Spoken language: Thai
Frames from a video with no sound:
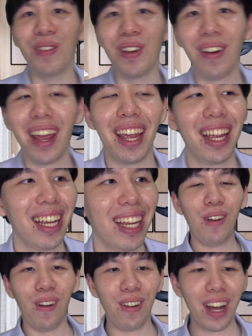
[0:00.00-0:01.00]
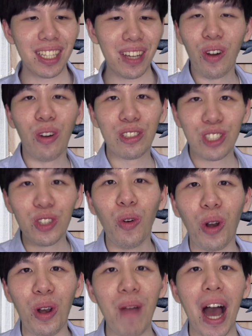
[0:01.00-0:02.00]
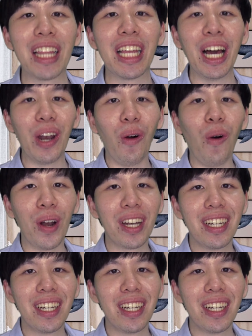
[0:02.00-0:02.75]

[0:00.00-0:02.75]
มด้วยผมก็จะกดสูตรมาเธอโหลด